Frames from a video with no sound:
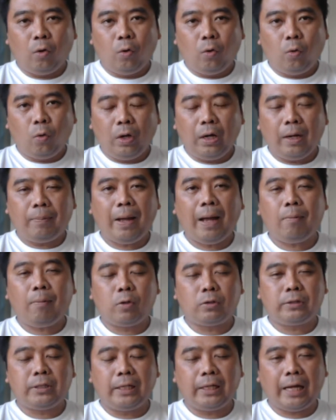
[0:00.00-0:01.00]
คุณภาพของ
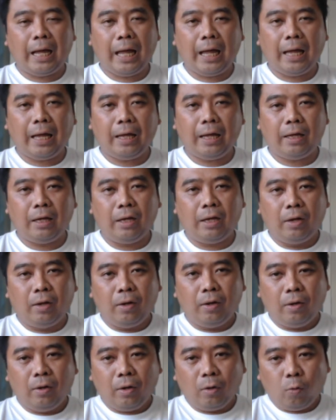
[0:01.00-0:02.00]
สินค้า
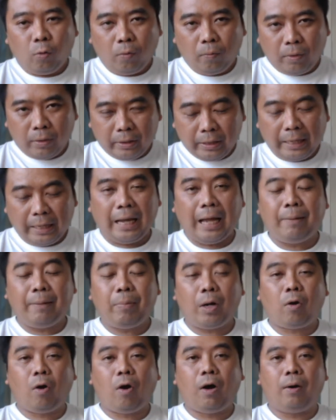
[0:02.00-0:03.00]
ในการประ
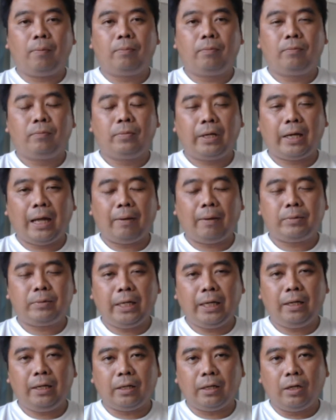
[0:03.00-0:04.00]
กอบนะครับ เช่
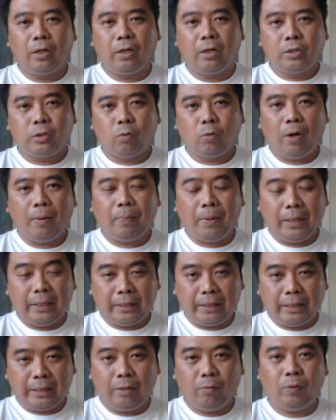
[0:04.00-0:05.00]
นสูว่าผลิต
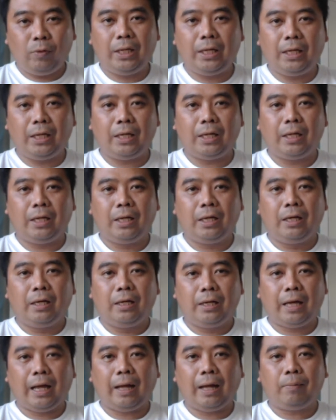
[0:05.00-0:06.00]
ทีวี
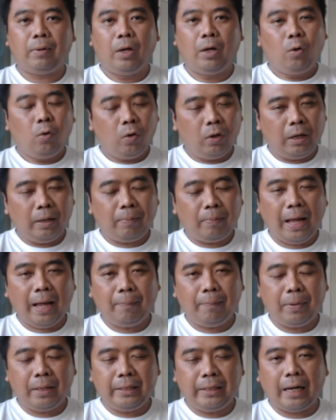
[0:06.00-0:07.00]
นะครับ คุณภาพ
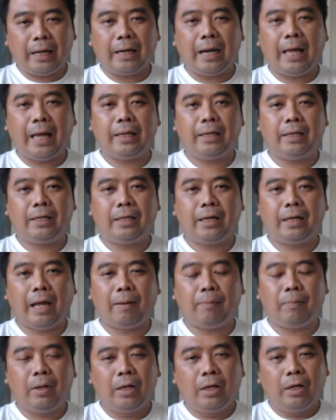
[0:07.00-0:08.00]
เป็นอย่างไรนะครับ
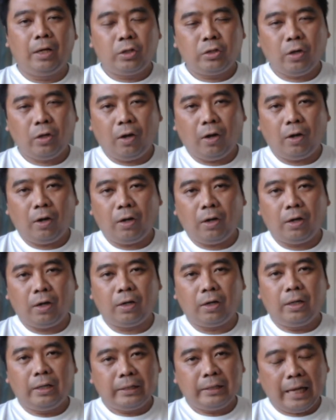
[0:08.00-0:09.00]
จอ
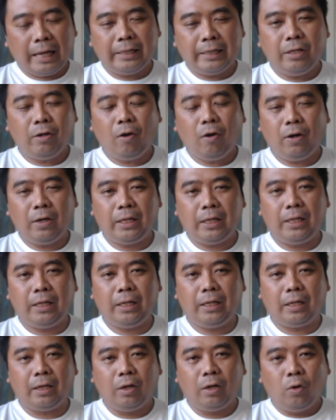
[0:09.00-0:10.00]
ใช้ยี่ห้อนี้
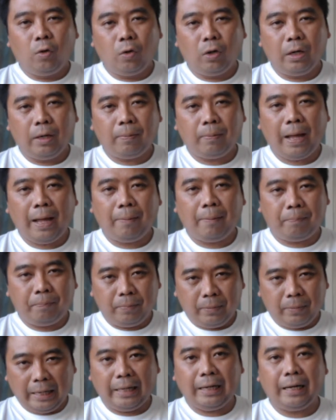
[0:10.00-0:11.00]
คุณภาพ
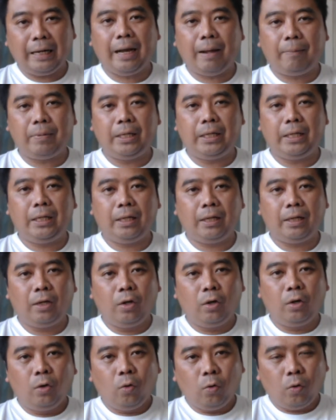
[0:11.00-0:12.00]
ในระดับนี้
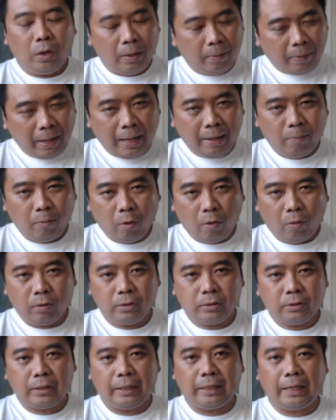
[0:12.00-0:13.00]
คุณภาพของ
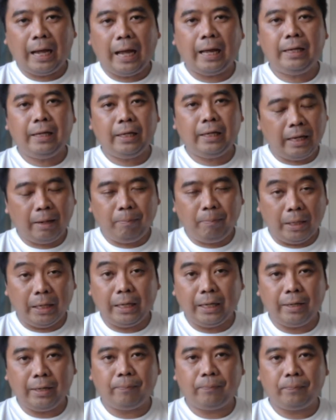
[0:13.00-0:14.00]
สินค้าเนี่ยยังเหมือนเดิ
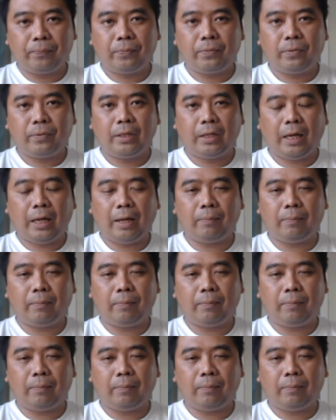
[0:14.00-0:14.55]
มนะครั